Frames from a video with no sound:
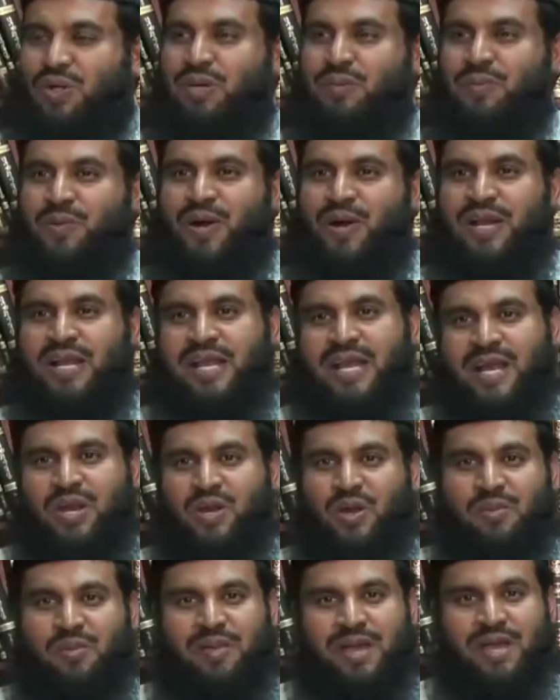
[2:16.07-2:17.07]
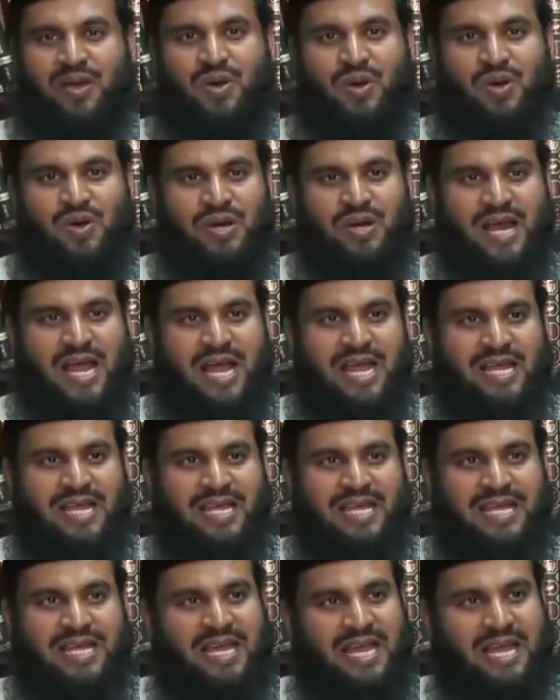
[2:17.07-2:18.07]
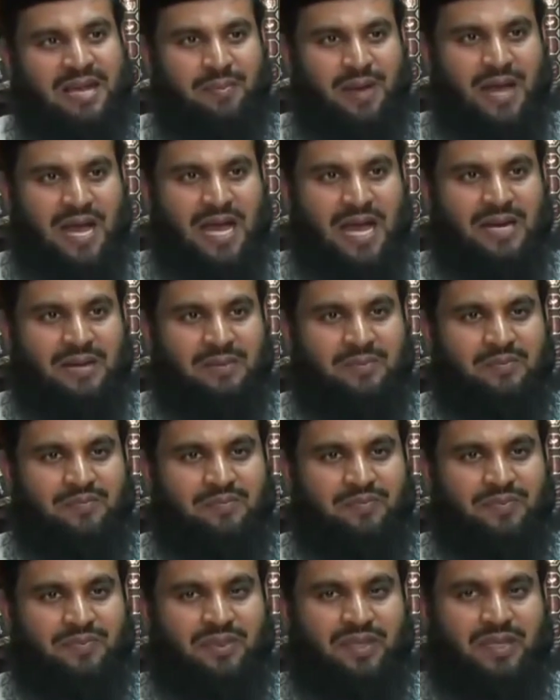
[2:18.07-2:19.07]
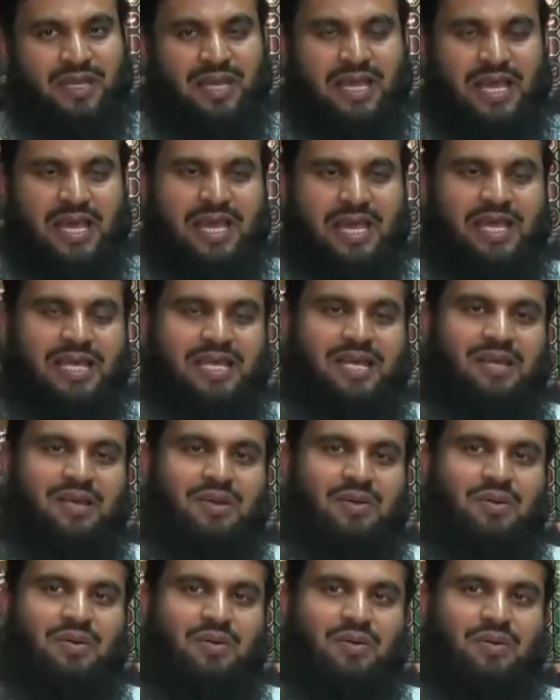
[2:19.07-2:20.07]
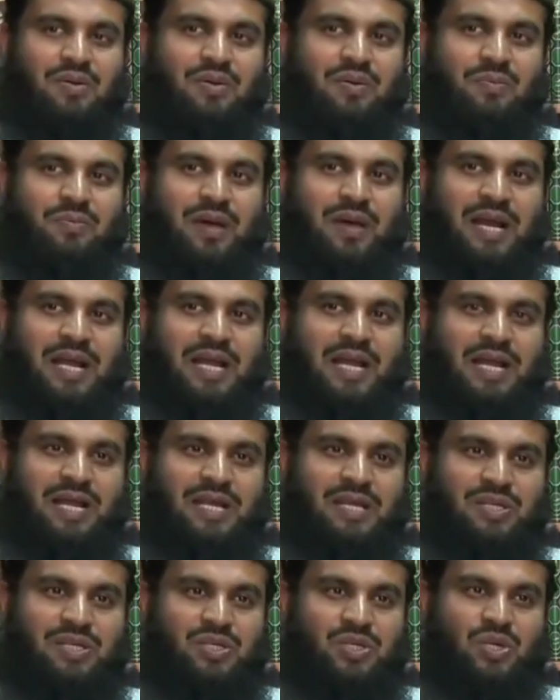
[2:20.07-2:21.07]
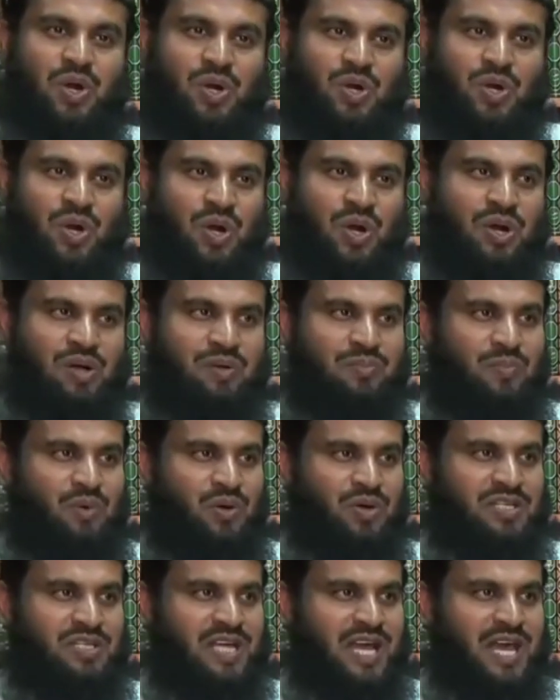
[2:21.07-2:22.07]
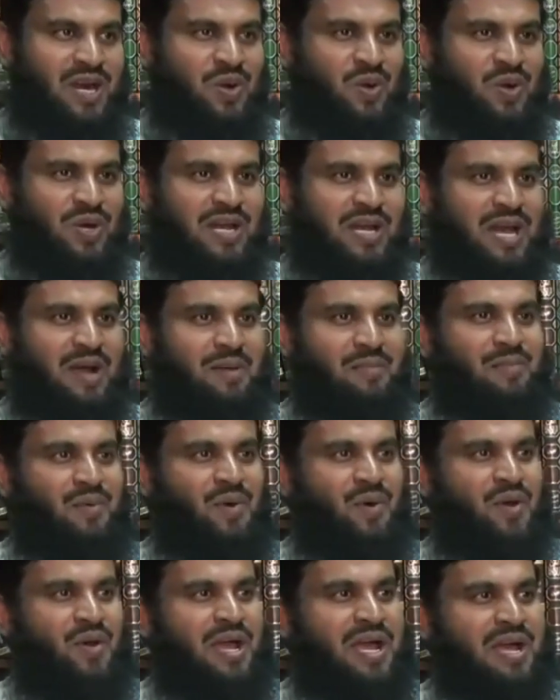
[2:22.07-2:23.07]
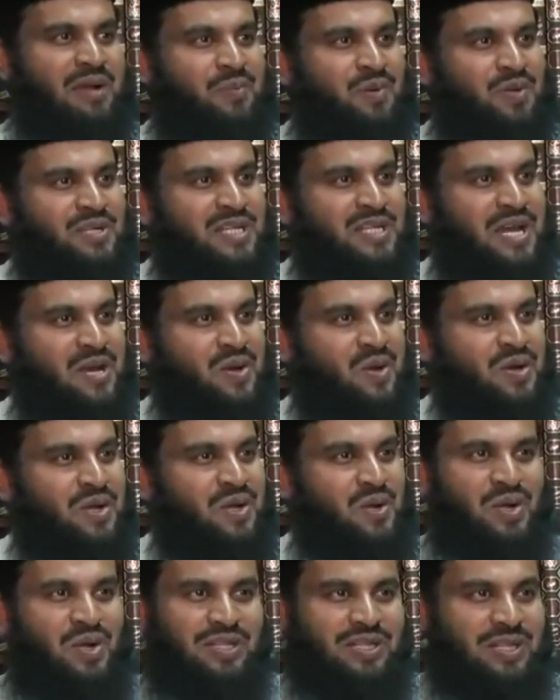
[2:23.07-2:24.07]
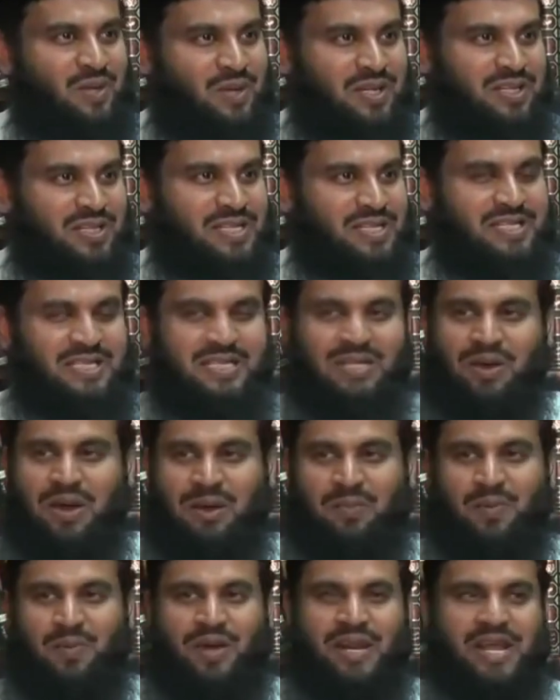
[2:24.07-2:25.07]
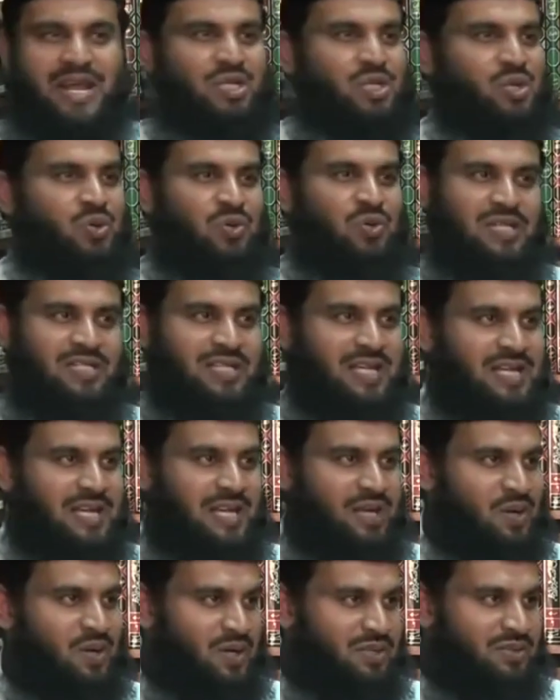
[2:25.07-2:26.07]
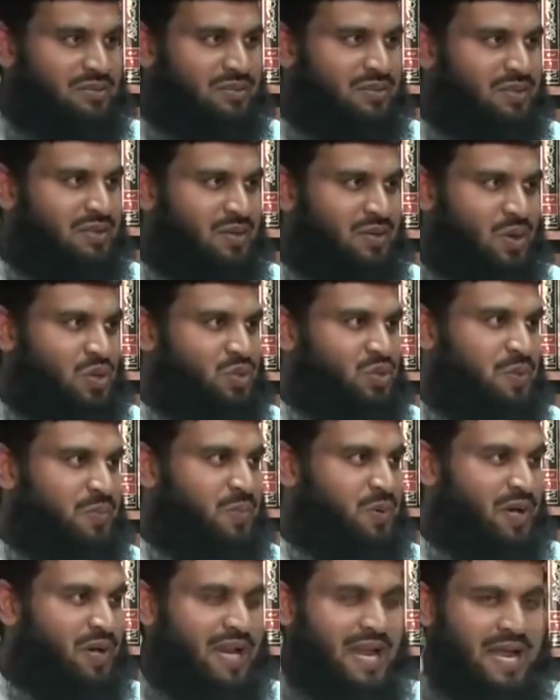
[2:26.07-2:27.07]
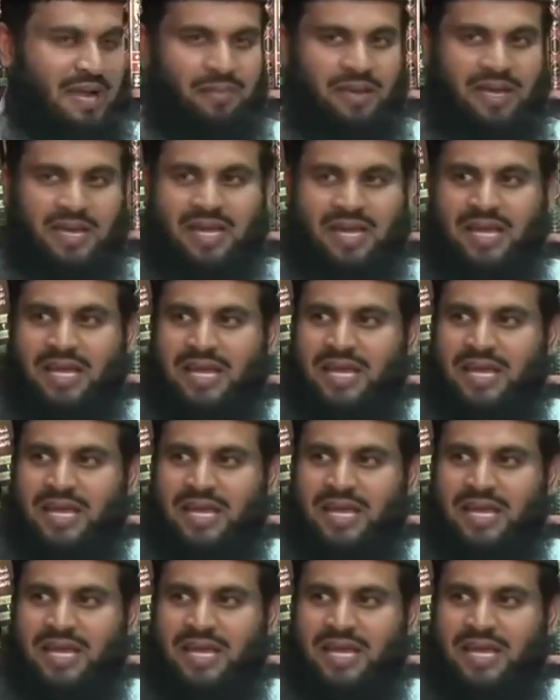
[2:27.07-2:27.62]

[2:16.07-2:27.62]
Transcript: অতপর এরকম এক ঘটনায় একবার এই মানে ছোট পর্যায়ের লোকেরা বড় এক পর্যায়ের লোককে হত্যা করে দিয়েছে দেওয়ার পর একশো ওয়াসাক এখন রক্তপণ লাগবে